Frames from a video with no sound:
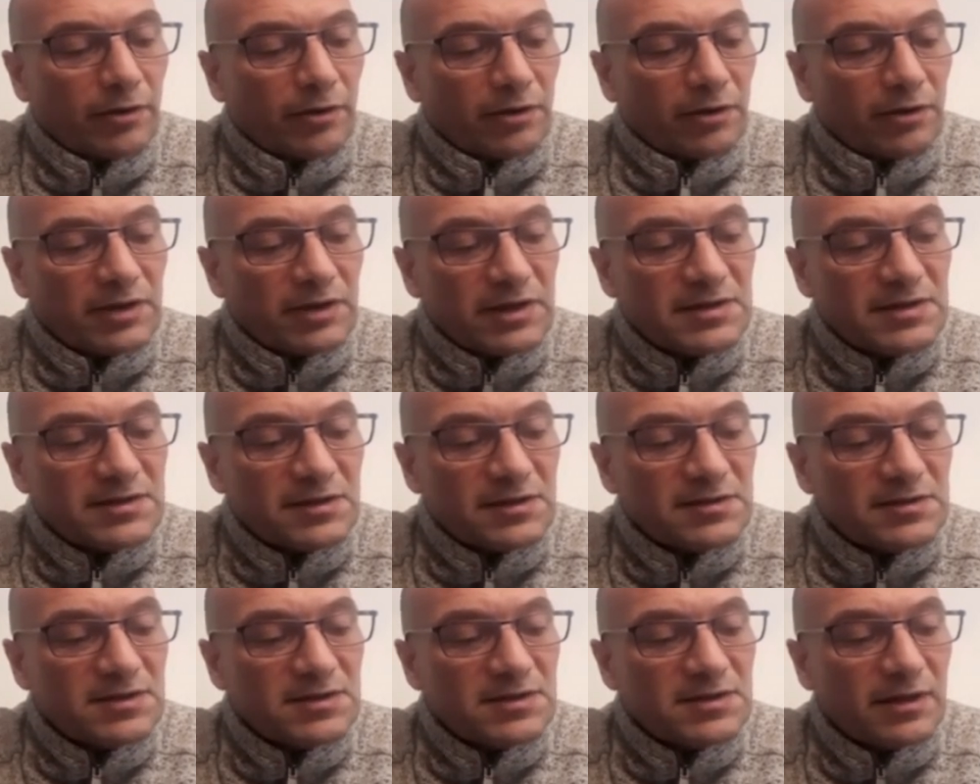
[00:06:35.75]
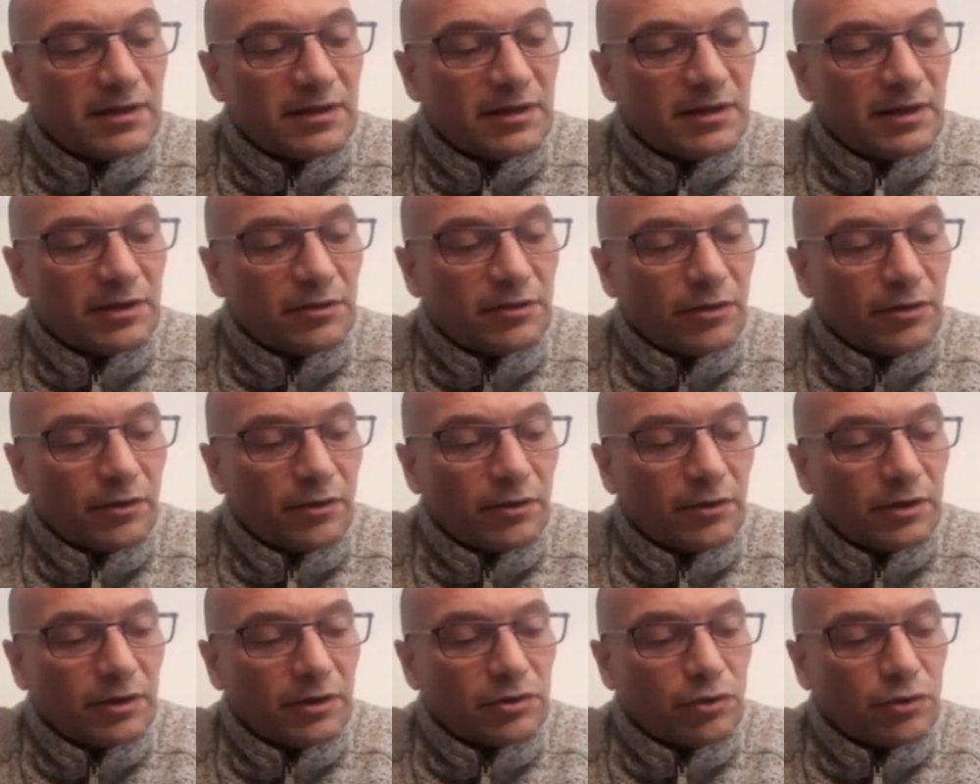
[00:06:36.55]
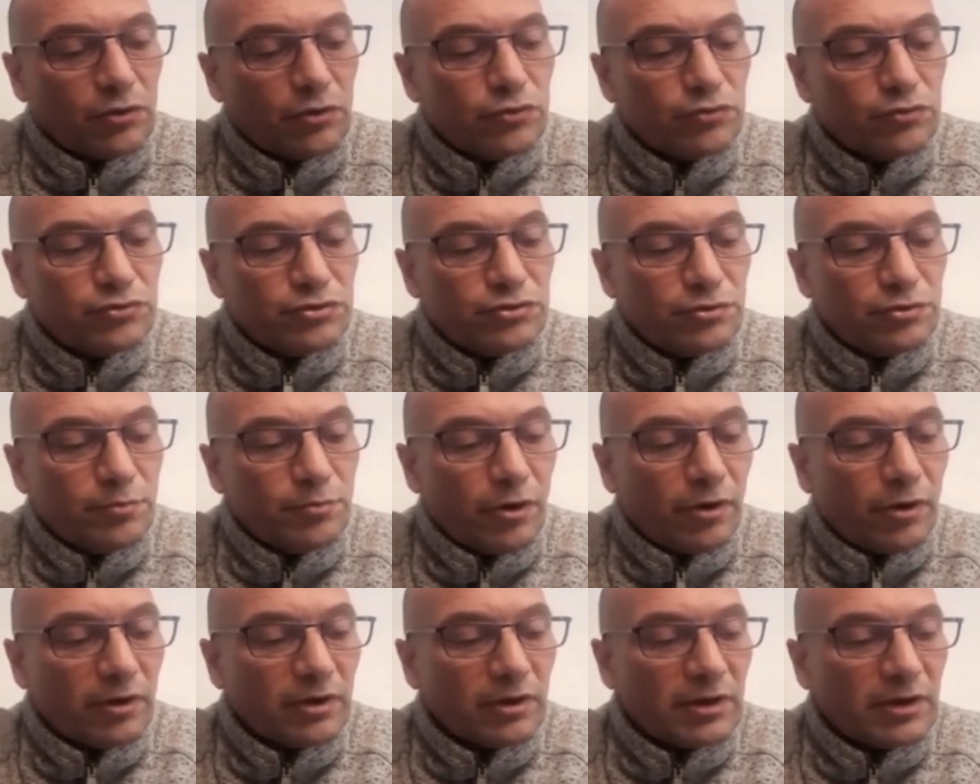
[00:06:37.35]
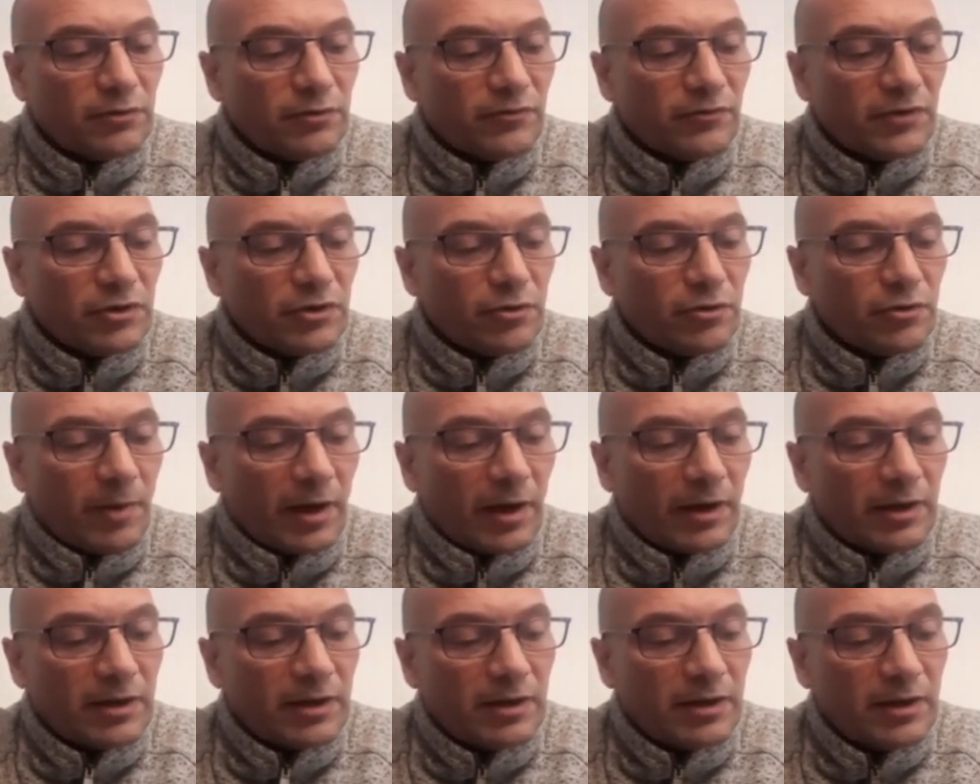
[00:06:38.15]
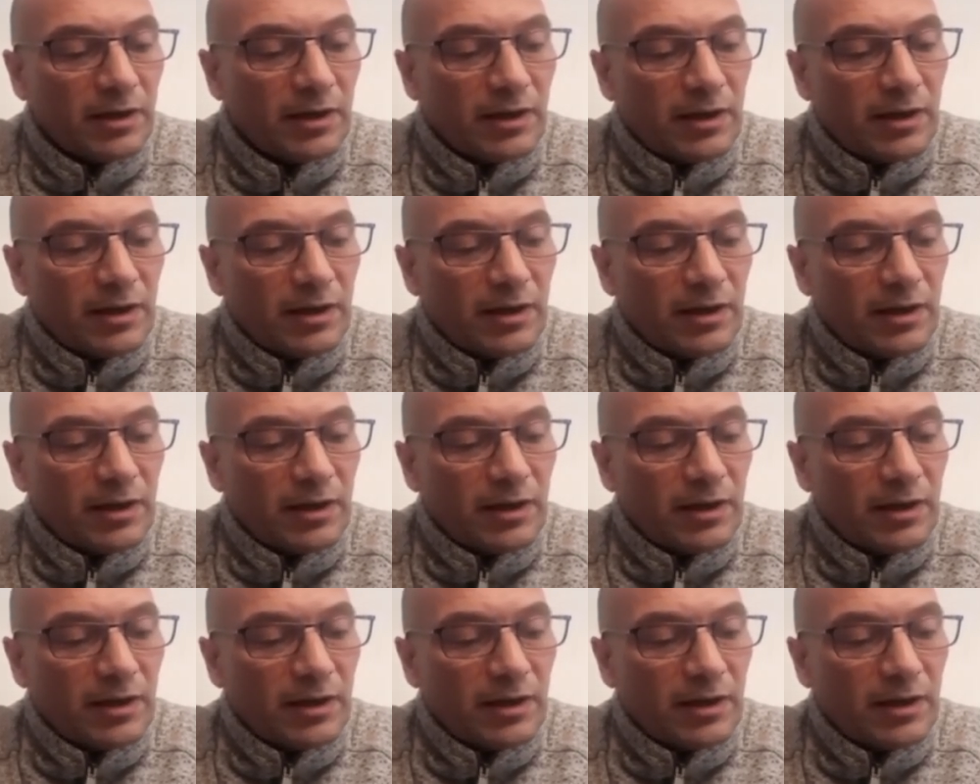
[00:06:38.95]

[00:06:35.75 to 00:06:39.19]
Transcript: Quentin Sancier, qui est un, qui est un YouTuber qui nous vient de Paris,